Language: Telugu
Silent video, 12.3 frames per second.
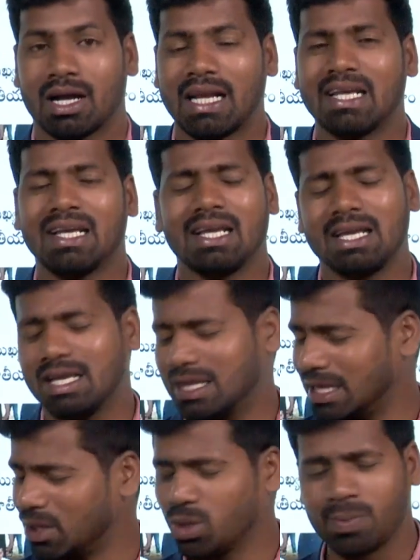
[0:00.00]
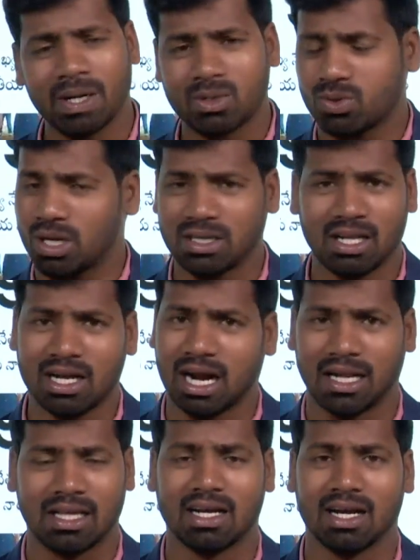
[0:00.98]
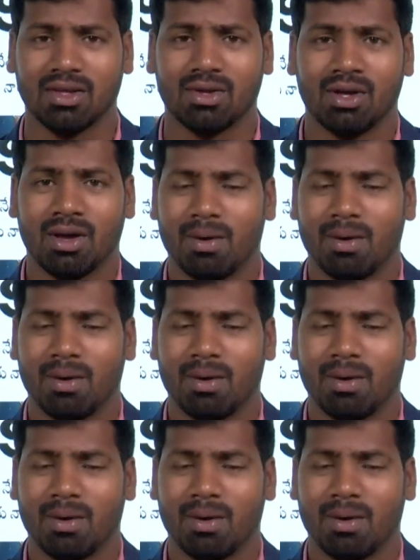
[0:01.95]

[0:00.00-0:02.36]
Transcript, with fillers: కానీ ఇది ఎందుకు పెట్టుకున్నారు అయితే నాకు అర్థం కాదు